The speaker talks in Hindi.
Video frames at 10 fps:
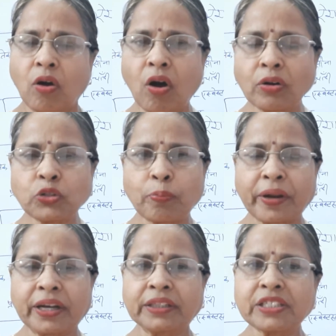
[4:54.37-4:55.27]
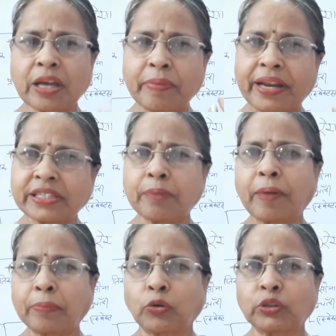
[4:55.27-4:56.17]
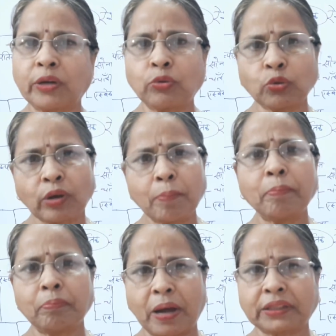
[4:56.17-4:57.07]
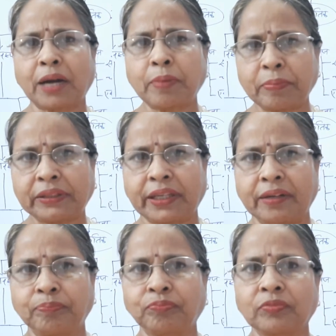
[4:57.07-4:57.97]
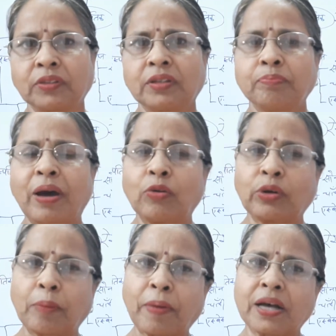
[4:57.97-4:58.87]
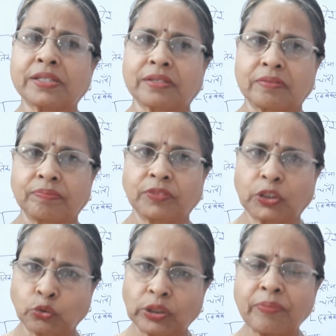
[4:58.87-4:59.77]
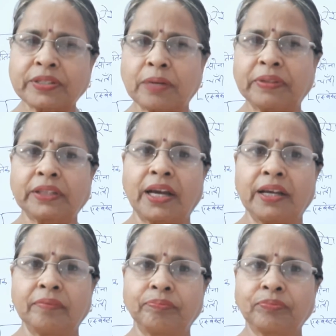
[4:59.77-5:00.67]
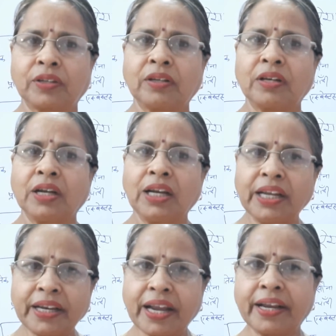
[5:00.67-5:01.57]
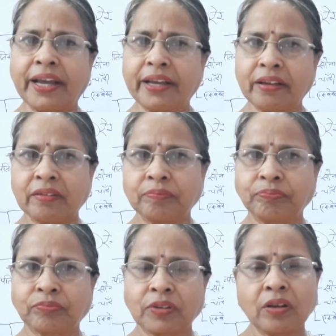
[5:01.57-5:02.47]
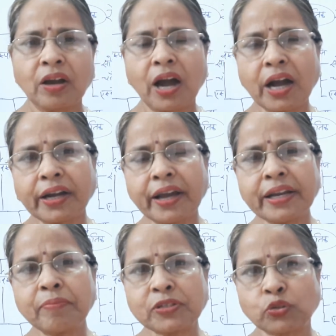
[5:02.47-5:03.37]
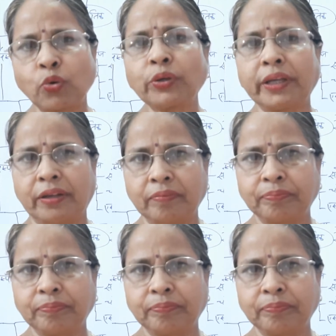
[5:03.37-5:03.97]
और जो प्रकृति से हमें रेसे प्राप्त होते हैं वो तो कम मात्रा में मिलते हैं मान लो कपास से सूती वस्त्र बनता है लिनन है अगर इन वस्त्रों की